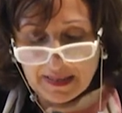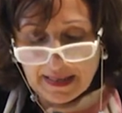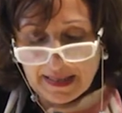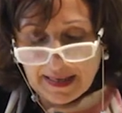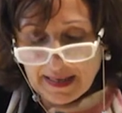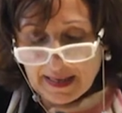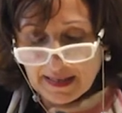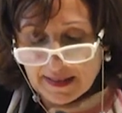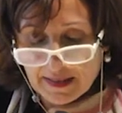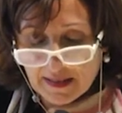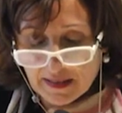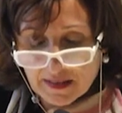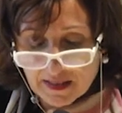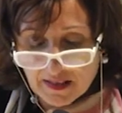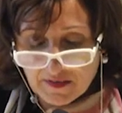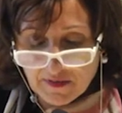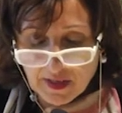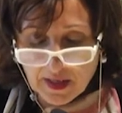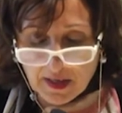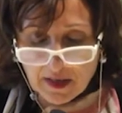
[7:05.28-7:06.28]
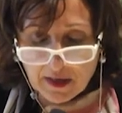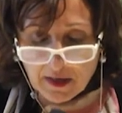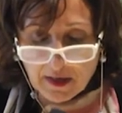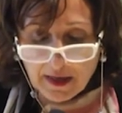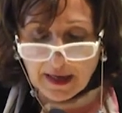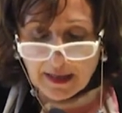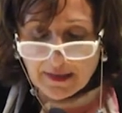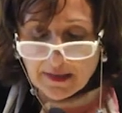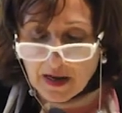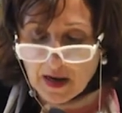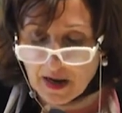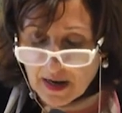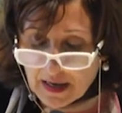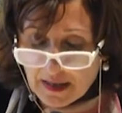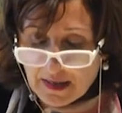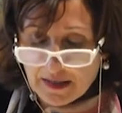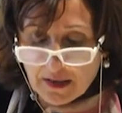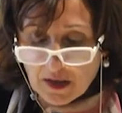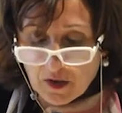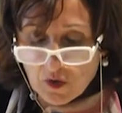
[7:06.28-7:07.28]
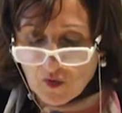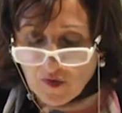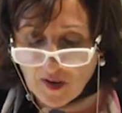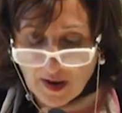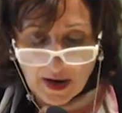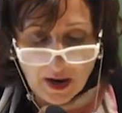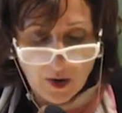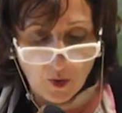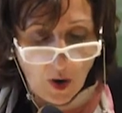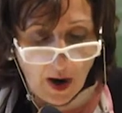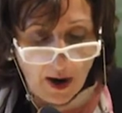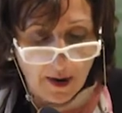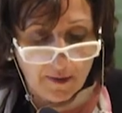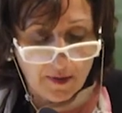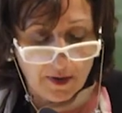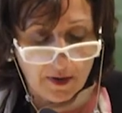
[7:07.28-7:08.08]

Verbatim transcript: de l'égalité civile et de l'égalité devant la loi.